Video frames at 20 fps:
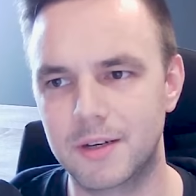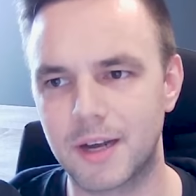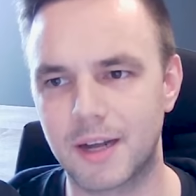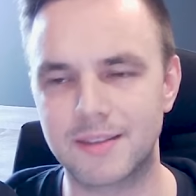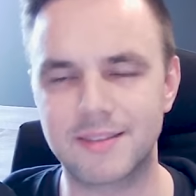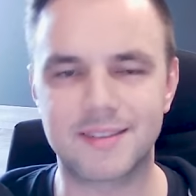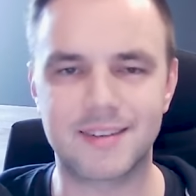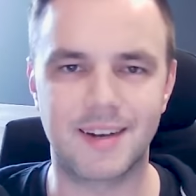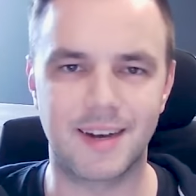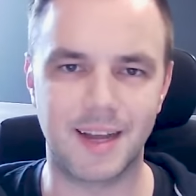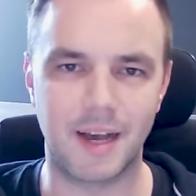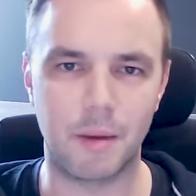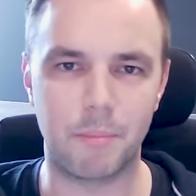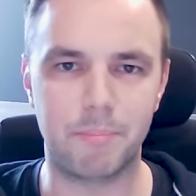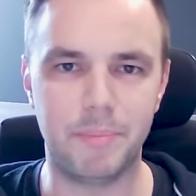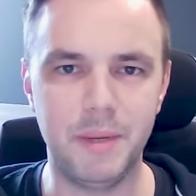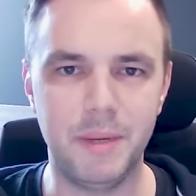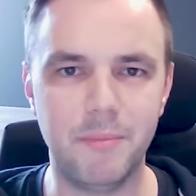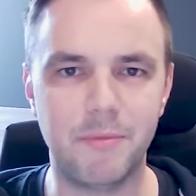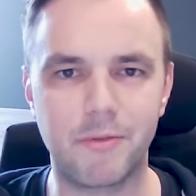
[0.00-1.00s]
Ganz klar
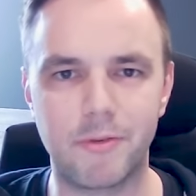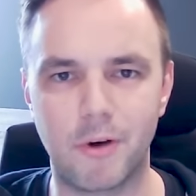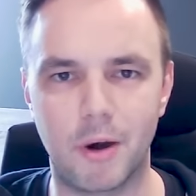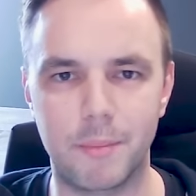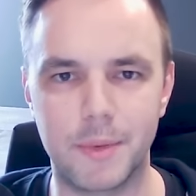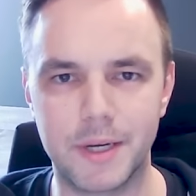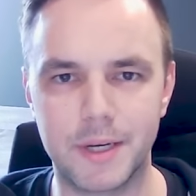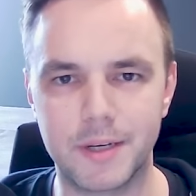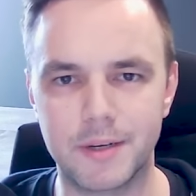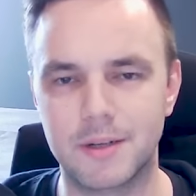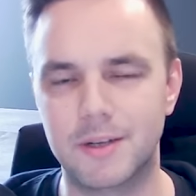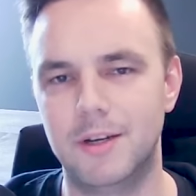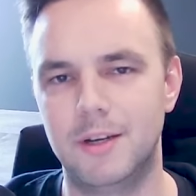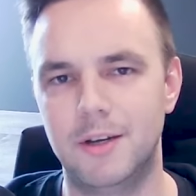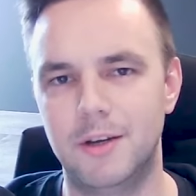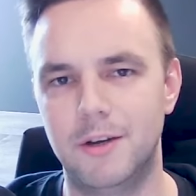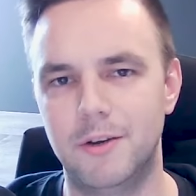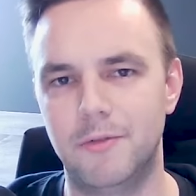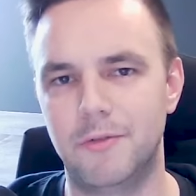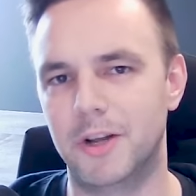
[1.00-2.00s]
Beamforming.
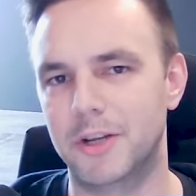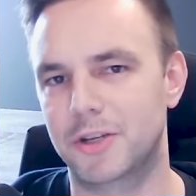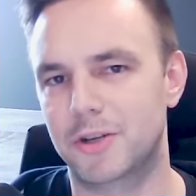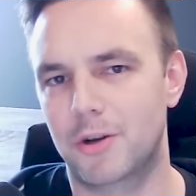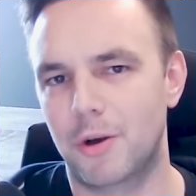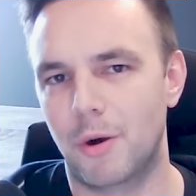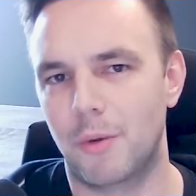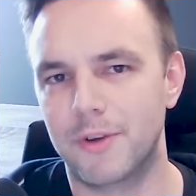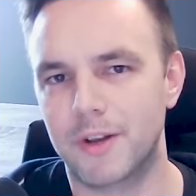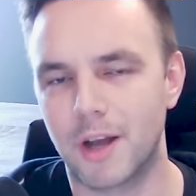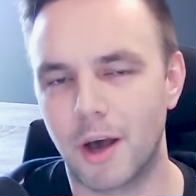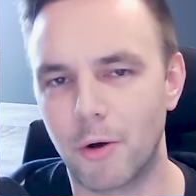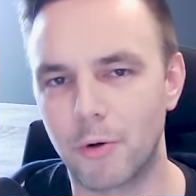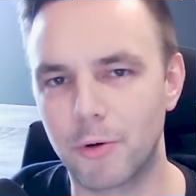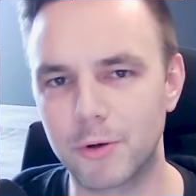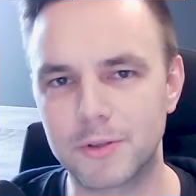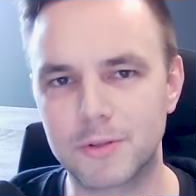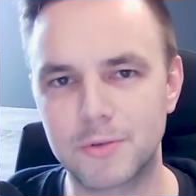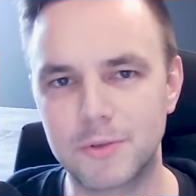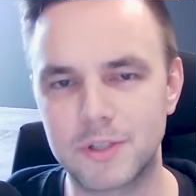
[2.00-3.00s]
Vielleicht kommen wir da auch
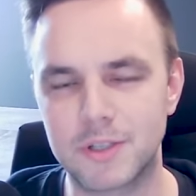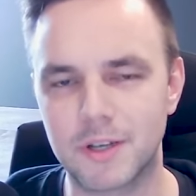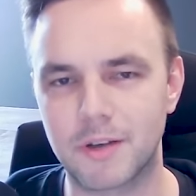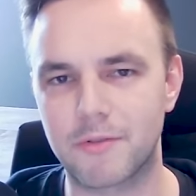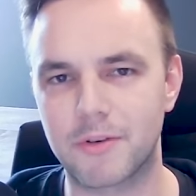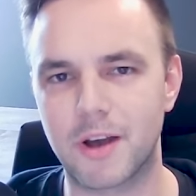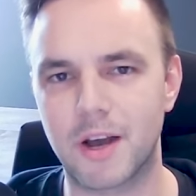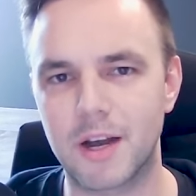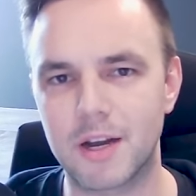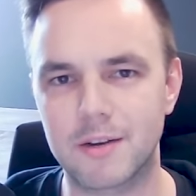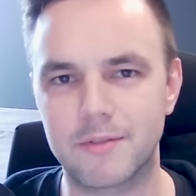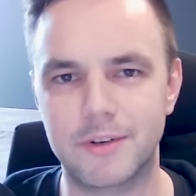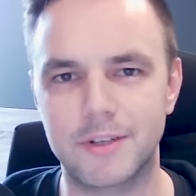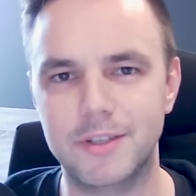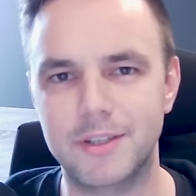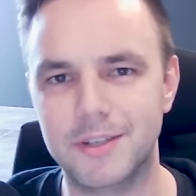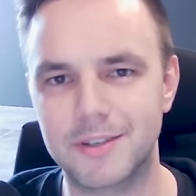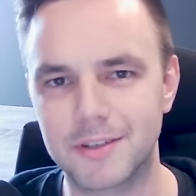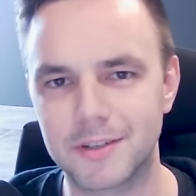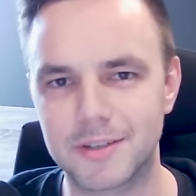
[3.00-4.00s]
noch zu dieser Frage, wenn
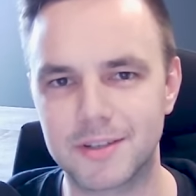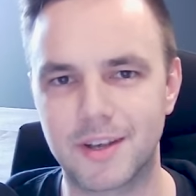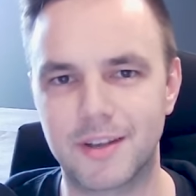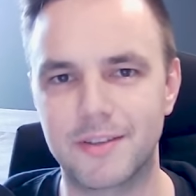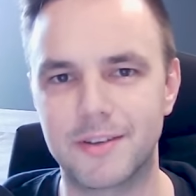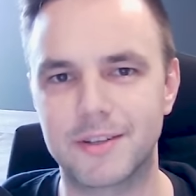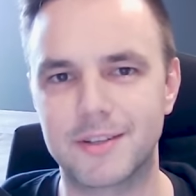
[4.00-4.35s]
die interessant